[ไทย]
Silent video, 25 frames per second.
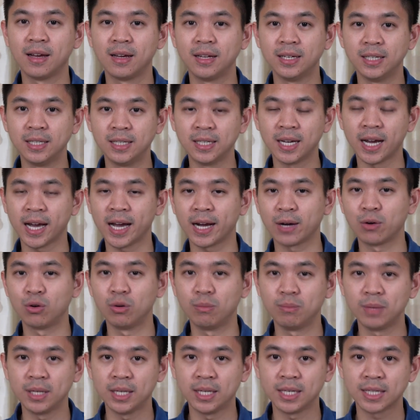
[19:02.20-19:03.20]
หรือหากคุ
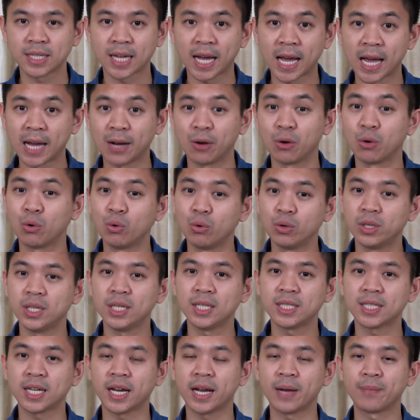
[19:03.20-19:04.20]
ณมีทางของคุณ
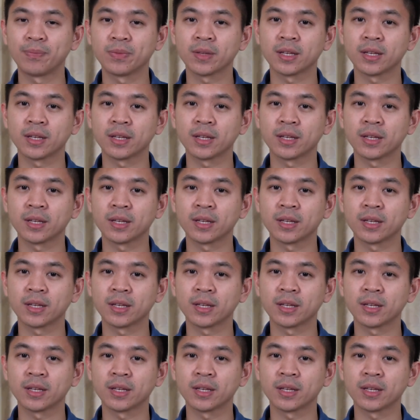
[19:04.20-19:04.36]
ที่จะ